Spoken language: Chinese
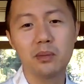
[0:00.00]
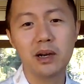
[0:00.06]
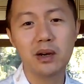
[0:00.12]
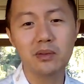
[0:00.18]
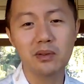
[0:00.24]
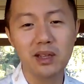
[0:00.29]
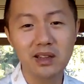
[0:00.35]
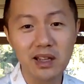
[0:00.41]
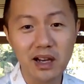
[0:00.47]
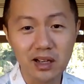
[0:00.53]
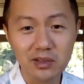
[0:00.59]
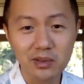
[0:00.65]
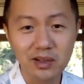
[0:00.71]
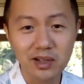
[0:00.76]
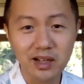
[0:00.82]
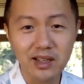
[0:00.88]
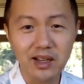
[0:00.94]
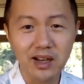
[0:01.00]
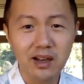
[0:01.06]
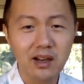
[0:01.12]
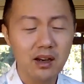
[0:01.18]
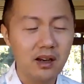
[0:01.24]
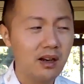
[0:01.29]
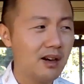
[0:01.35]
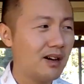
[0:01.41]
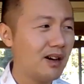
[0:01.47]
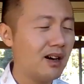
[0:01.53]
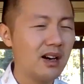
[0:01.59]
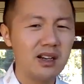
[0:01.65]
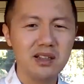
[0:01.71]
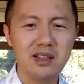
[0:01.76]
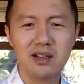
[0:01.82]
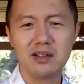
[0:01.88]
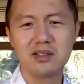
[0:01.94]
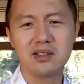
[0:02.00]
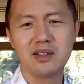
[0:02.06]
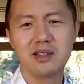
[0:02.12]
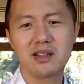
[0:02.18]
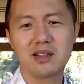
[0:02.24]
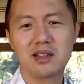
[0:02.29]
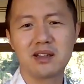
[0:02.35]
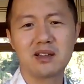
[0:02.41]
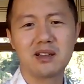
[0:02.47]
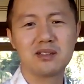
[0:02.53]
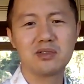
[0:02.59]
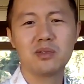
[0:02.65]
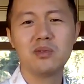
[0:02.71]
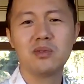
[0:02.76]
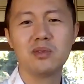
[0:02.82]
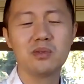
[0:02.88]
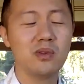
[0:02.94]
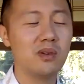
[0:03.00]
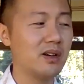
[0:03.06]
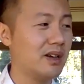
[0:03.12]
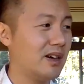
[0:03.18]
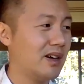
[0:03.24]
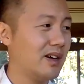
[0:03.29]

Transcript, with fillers: 爬滚打出来的，哎呀，这个这个中国